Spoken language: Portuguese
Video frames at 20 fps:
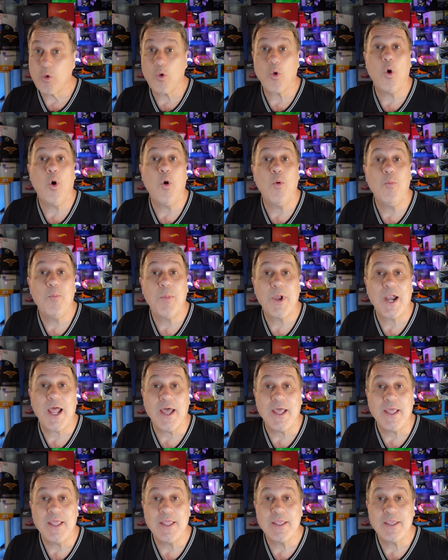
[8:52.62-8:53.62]

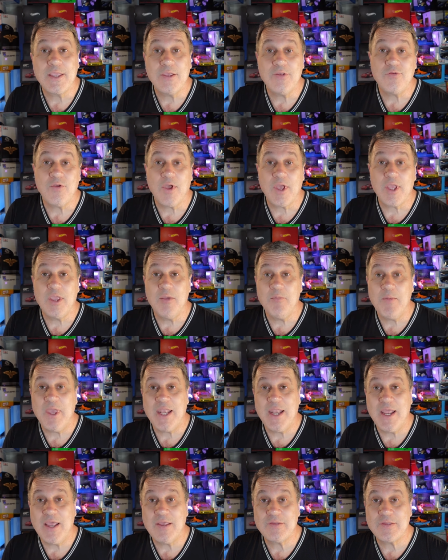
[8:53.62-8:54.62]
comprar. Isso aqui
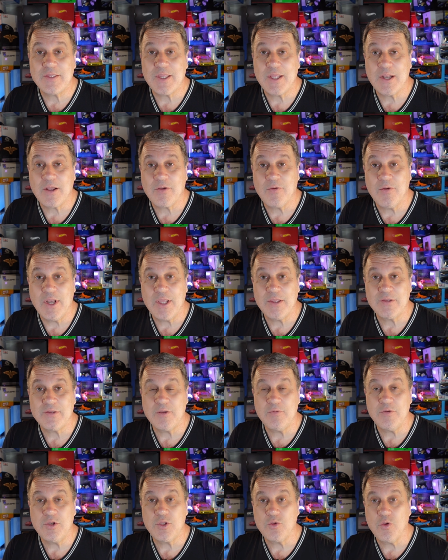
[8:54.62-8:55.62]
merece estar tá na
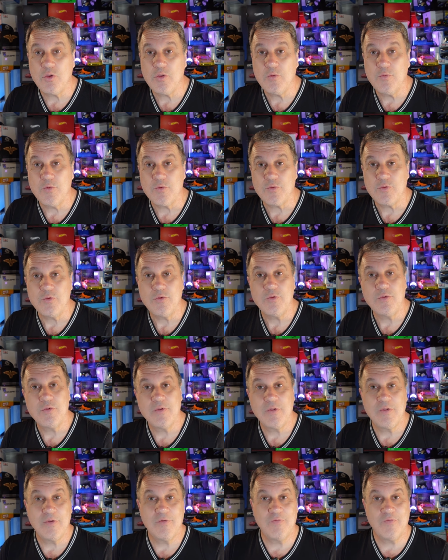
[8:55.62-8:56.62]
coleção de todo mundo.
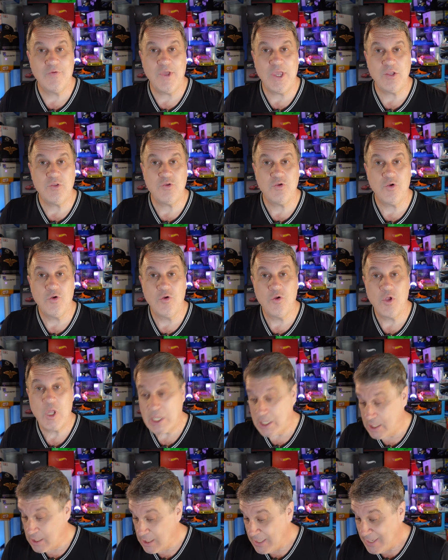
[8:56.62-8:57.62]
Feito!
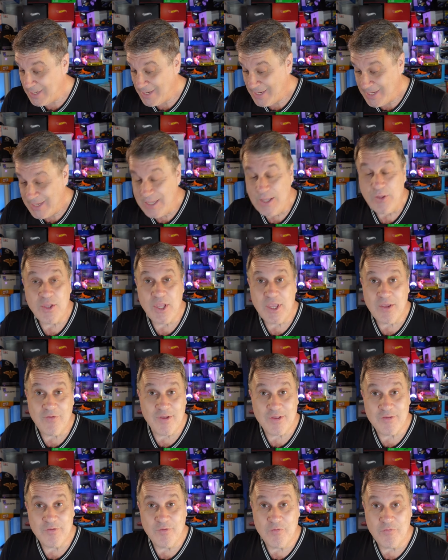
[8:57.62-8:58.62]
e Eu tenho que
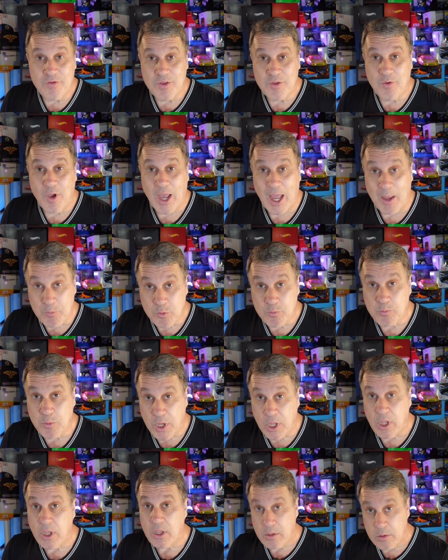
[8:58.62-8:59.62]
fazer um vídeo rápido
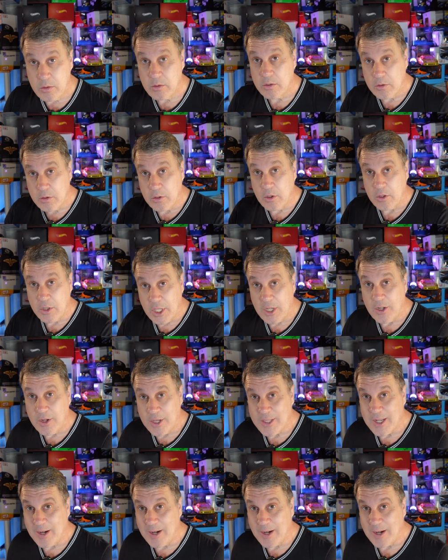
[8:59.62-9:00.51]
porque tô tendo que